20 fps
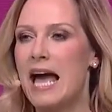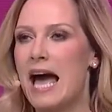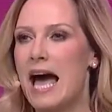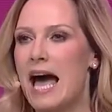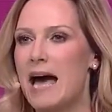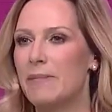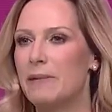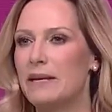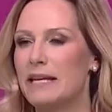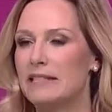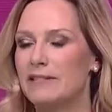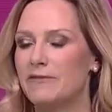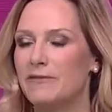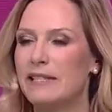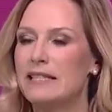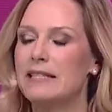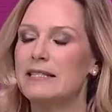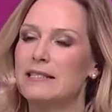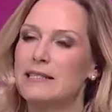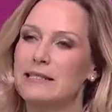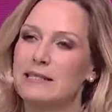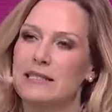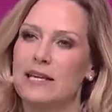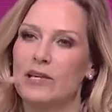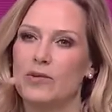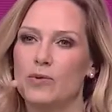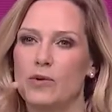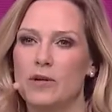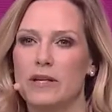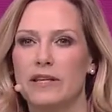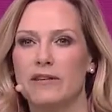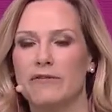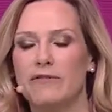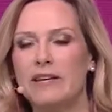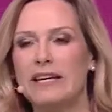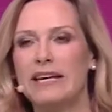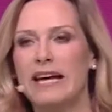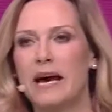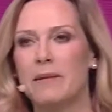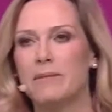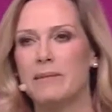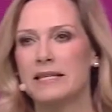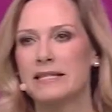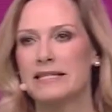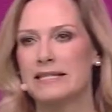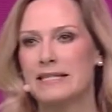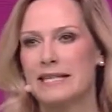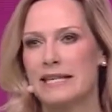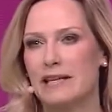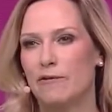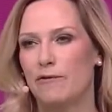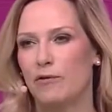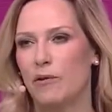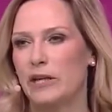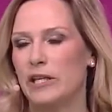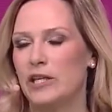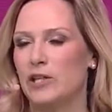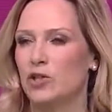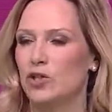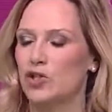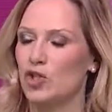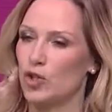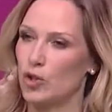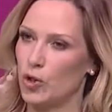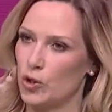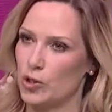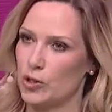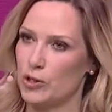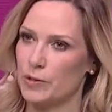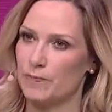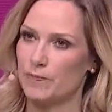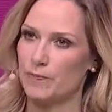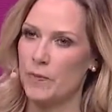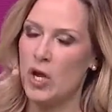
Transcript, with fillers: Aber das Wichtigste natürlich, wie kann man sich vor ihnen schützen?